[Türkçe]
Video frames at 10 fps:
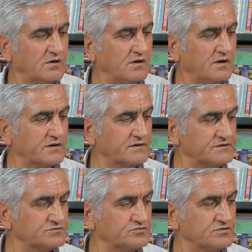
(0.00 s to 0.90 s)

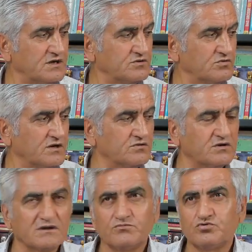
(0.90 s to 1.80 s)
Arkadaş dünyaya
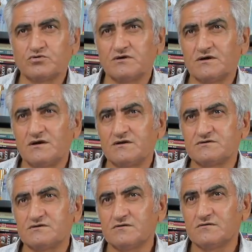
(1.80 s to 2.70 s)
dolanıyor. Adam Türkiye'ye
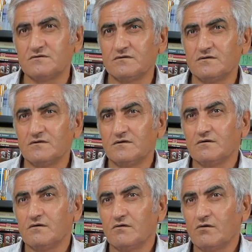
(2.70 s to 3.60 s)
gelince
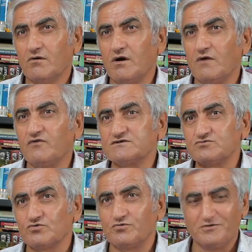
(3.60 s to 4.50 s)

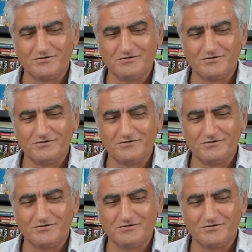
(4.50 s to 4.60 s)
kafası donuyor.